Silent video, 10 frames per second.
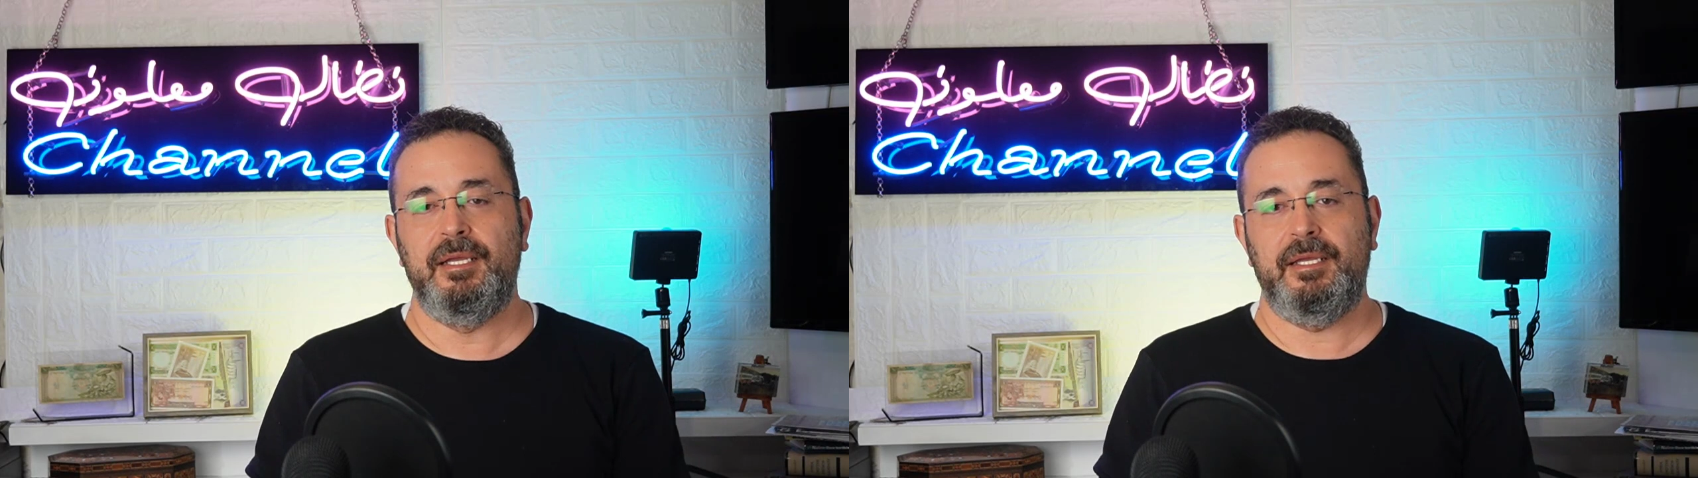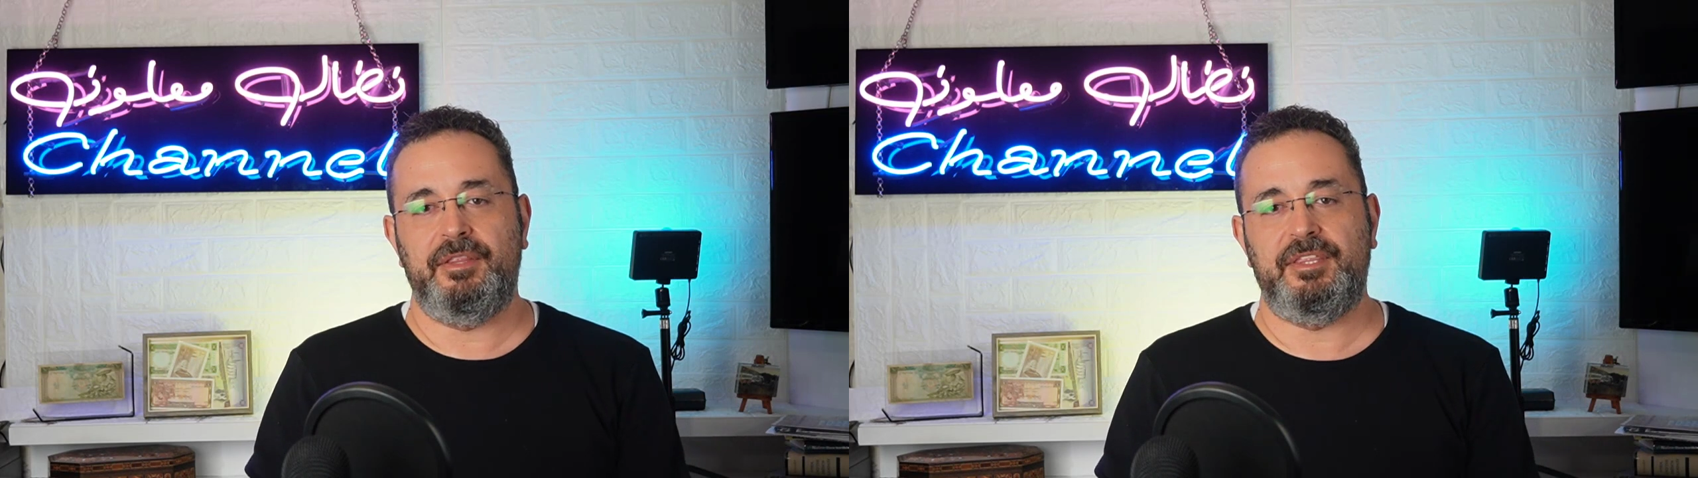
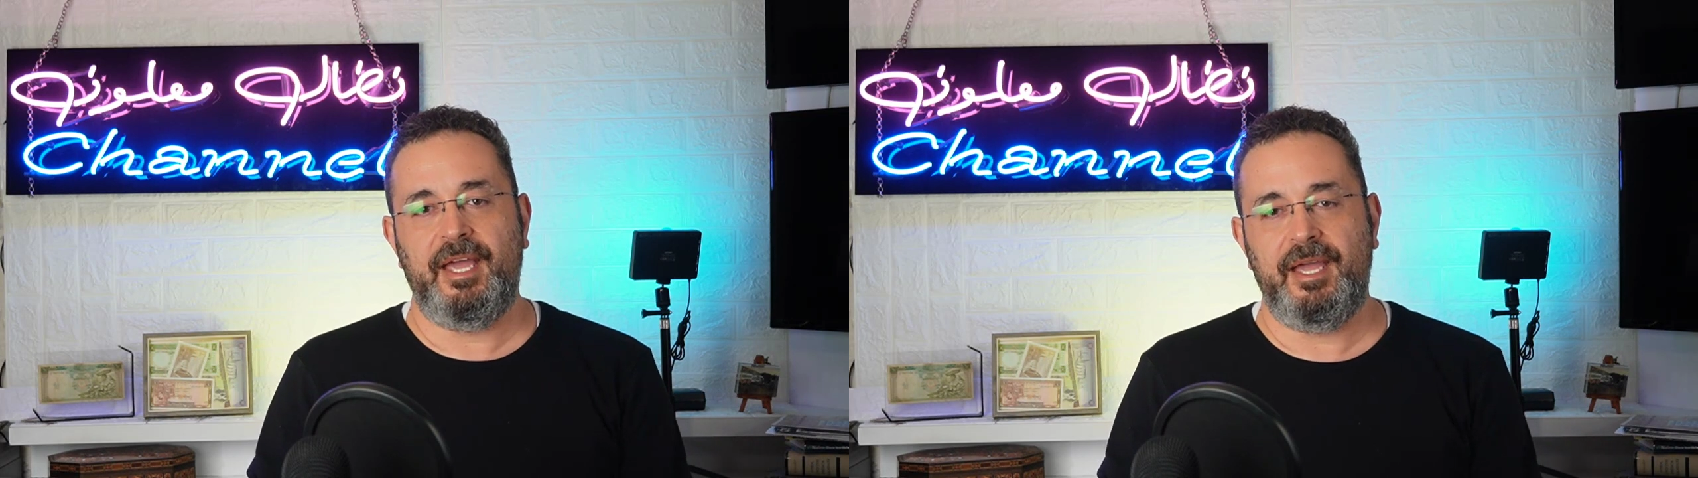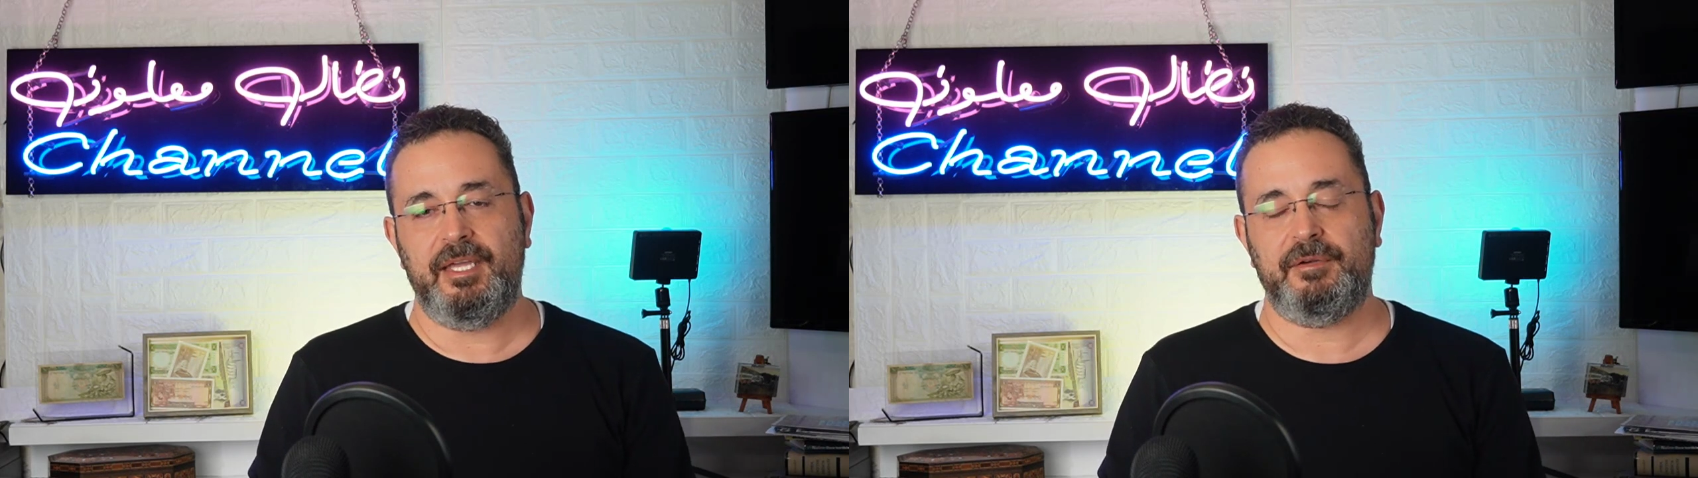
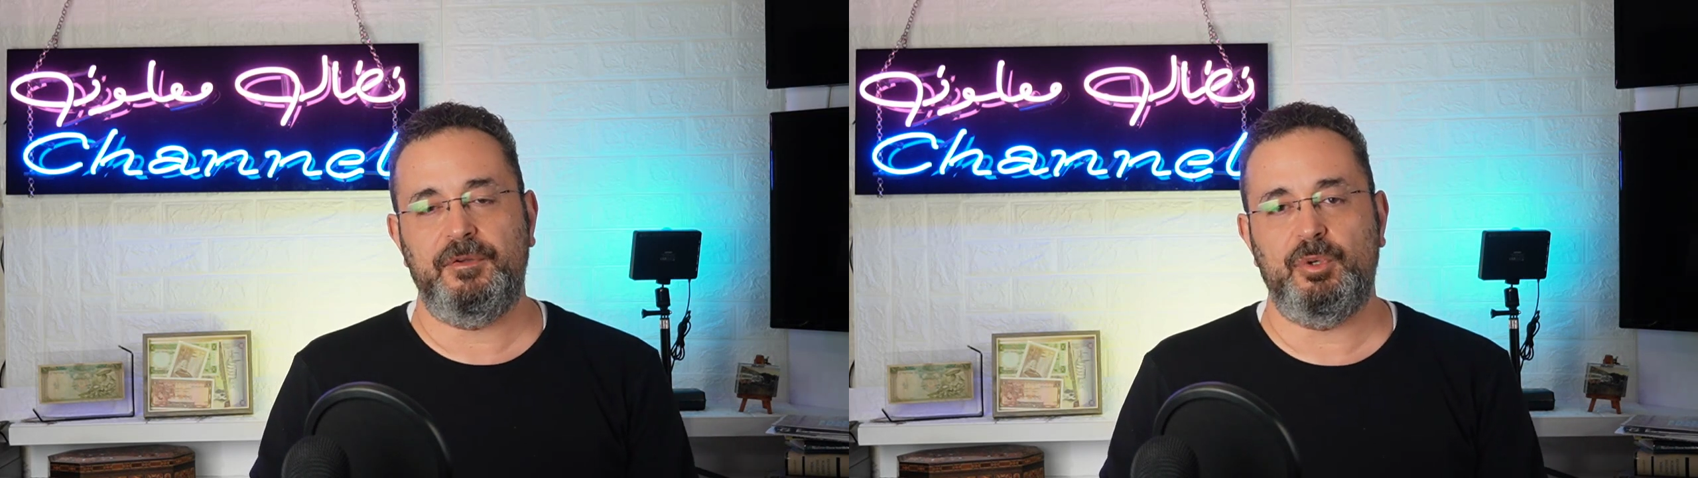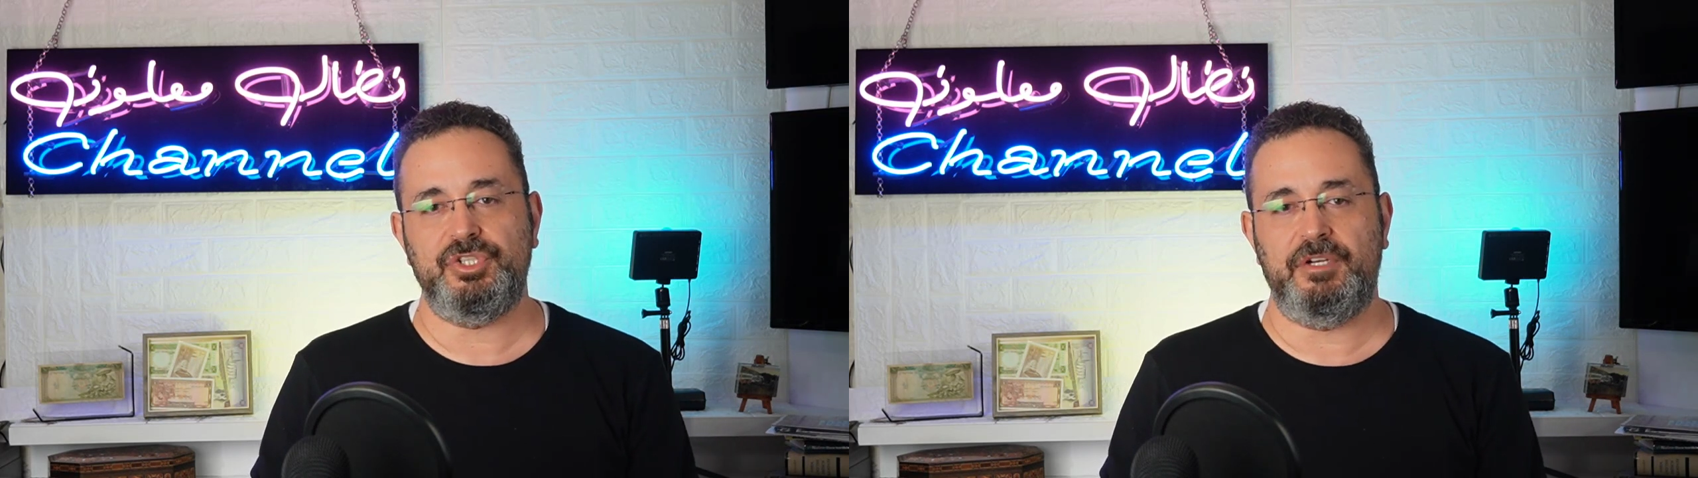الثائر في وجه